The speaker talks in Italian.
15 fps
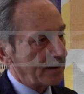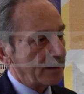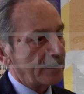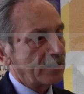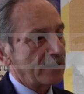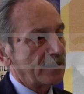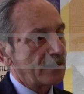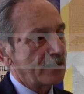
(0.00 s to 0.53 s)

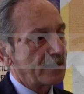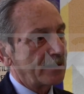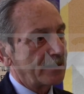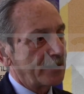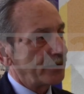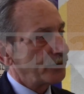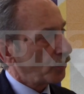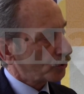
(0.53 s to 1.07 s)
eh,
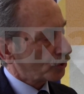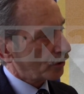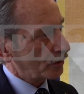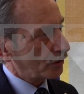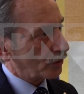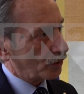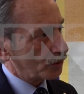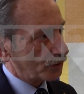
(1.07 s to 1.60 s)
nel
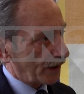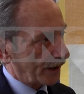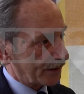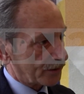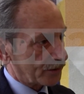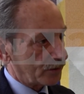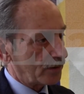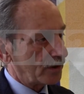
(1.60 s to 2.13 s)
nostro
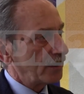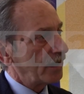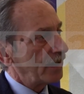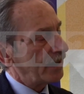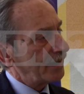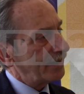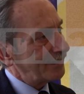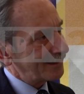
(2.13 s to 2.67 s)
contesto.
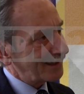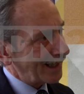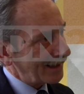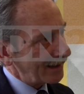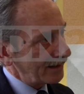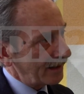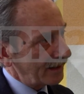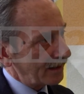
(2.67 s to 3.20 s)
In
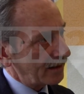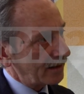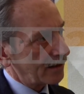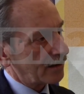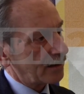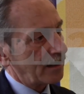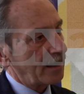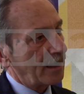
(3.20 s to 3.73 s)
Italia
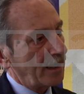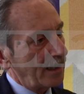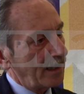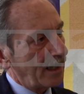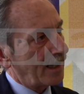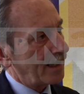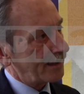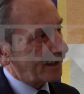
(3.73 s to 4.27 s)

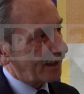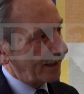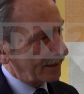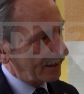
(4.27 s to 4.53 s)
e anche